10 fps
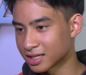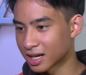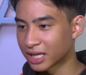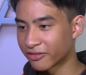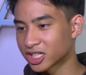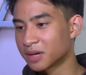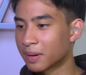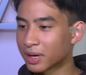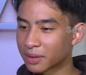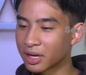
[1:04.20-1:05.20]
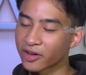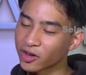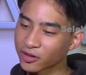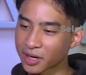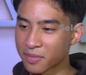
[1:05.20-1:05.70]
acara TV harus ada mamahnya, tapi
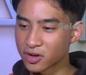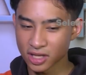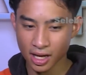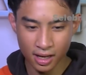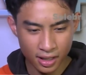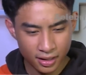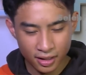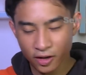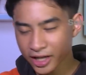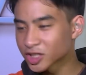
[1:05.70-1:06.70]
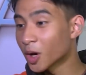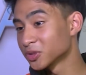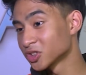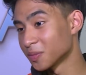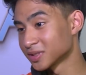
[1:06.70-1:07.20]
Devano tuh kayak berusaha, oke okay,
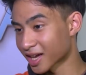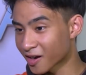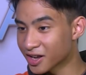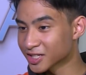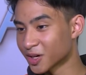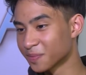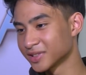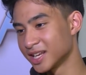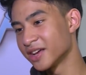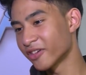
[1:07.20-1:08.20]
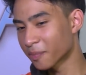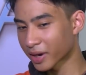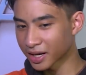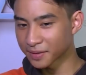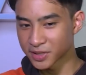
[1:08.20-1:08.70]
stop, stop, sekarang udah stop. Jadi Devano
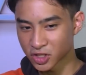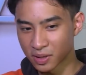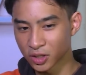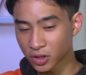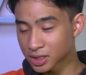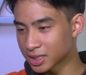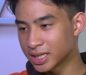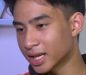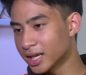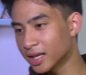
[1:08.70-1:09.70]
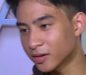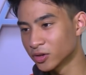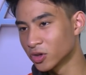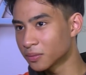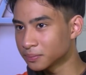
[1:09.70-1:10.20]
pengen mencoba untuk sendiri,
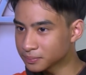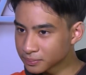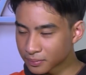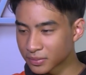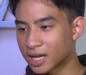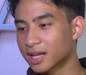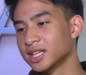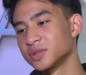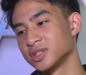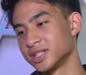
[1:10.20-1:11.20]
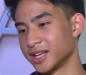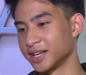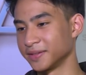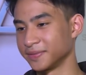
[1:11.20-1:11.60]
untuk menjalankan semua sendiri.